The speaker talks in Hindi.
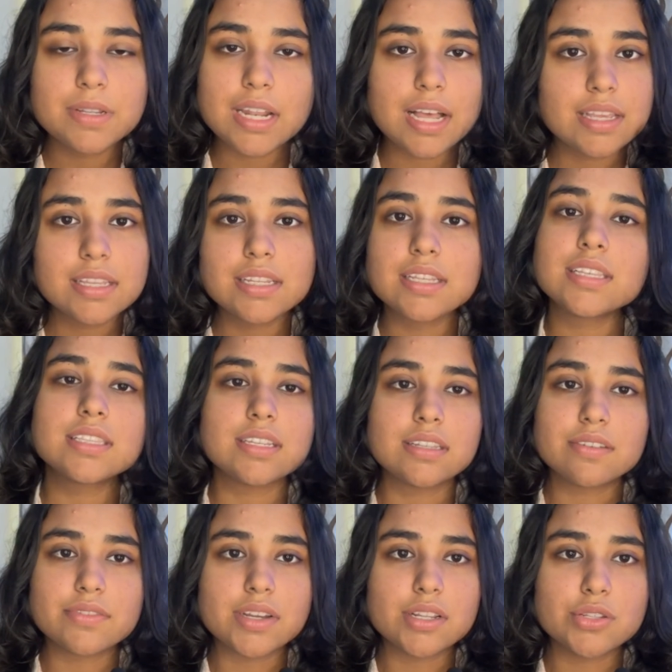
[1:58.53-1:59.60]
बना के नहीं
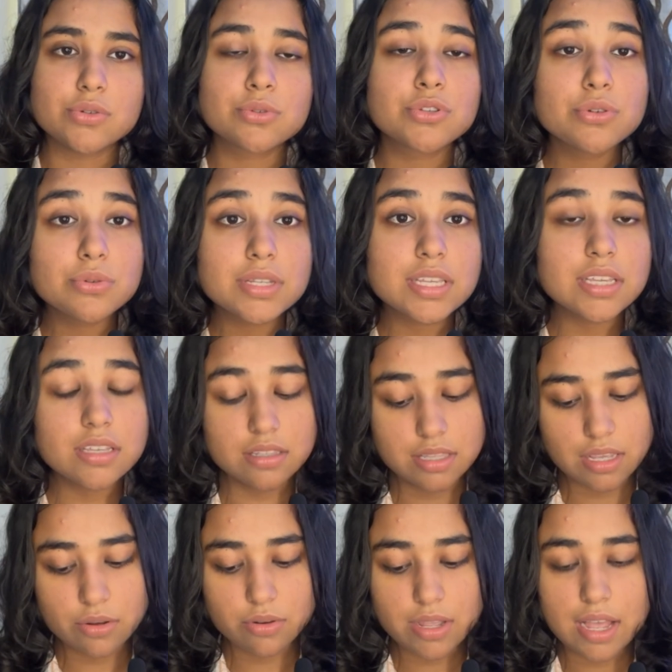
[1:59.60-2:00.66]
देने वाली हूँ क्योंकि
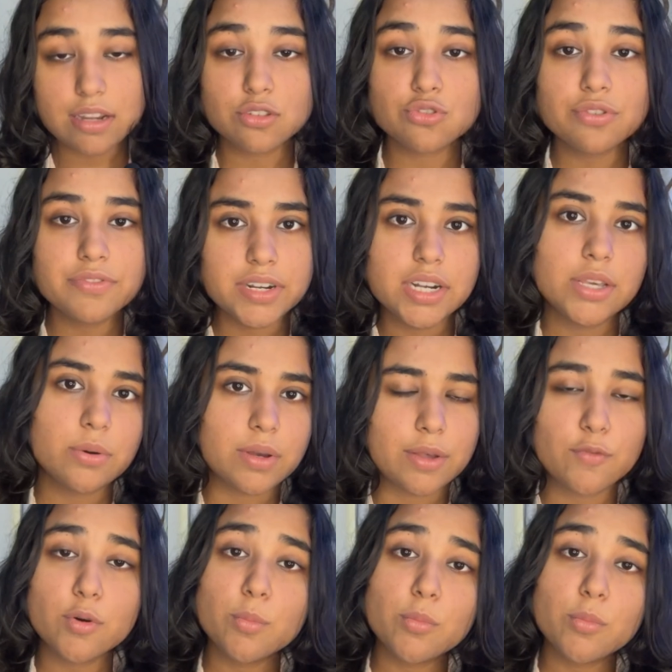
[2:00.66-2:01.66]
देखो यार जो वीडियो है वो